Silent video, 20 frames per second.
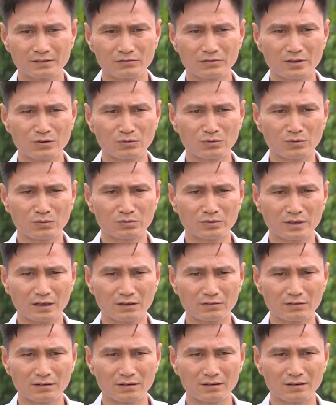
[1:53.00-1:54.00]
Phòng cũng
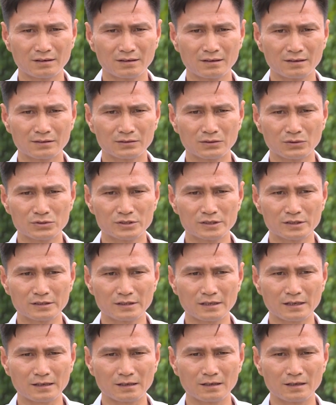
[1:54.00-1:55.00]
đã tổ chức
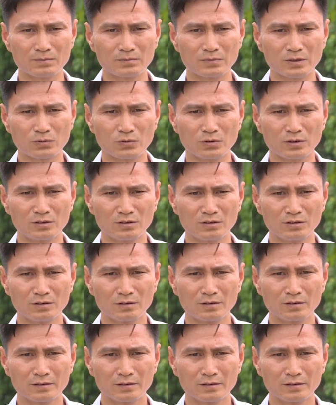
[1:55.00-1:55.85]
các lớp tập huấn